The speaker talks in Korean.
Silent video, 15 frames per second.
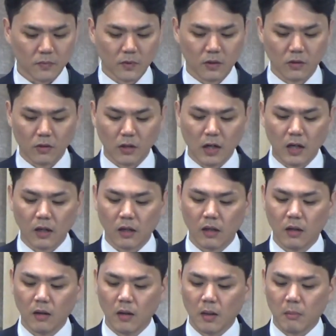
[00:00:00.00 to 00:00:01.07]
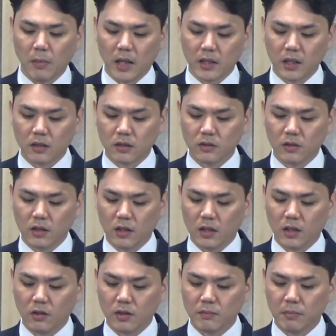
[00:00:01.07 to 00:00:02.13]
그러나 만약 그들이
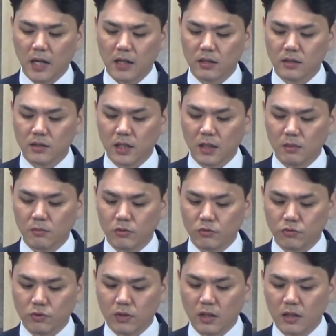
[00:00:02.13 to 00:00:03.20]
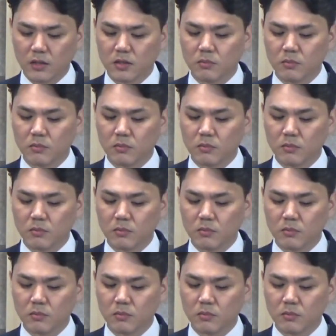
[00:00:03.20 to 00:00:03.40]
이러한 바른 삶을 구가하지